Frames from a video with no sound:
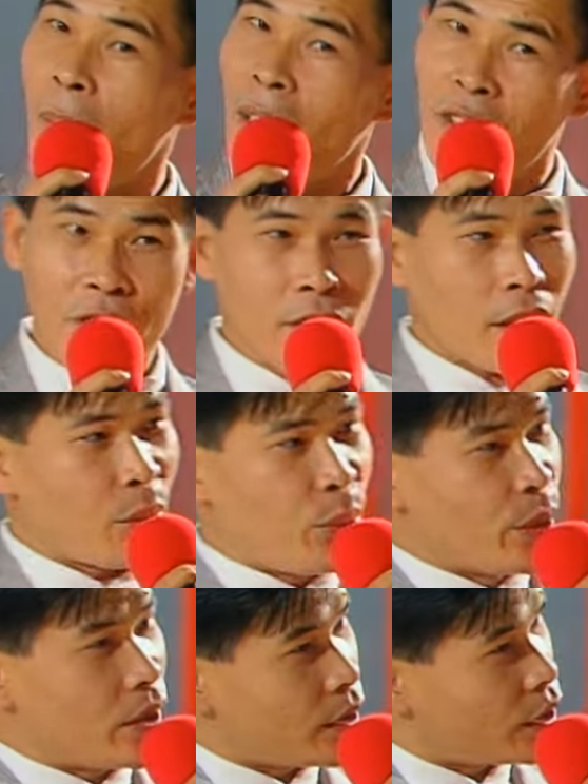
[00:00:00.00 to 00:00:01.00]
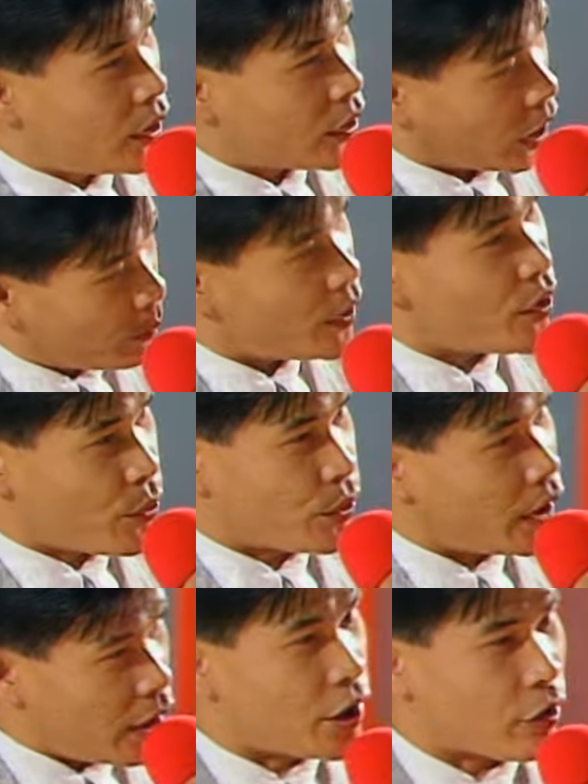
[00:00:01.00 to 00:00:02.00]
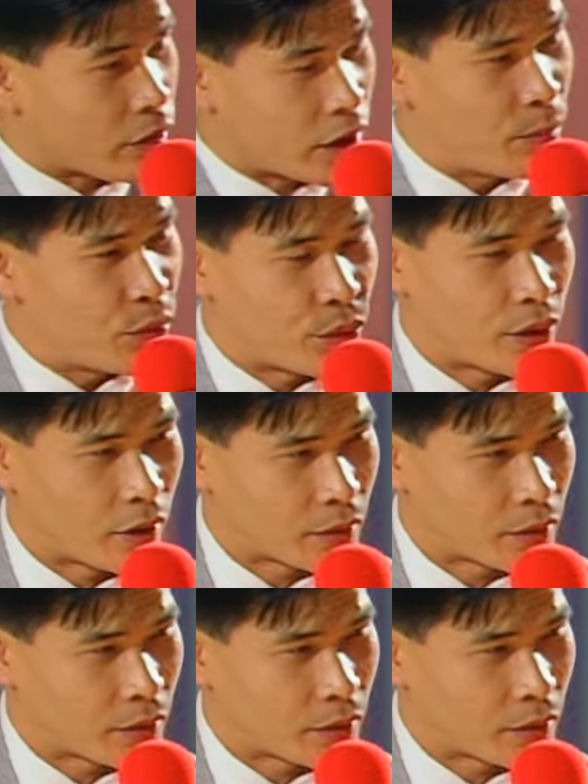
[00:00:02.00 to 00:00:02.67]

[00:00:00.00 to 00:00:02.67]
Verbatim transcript: 妈，您知道女儿的成名曲第一首成名曲的？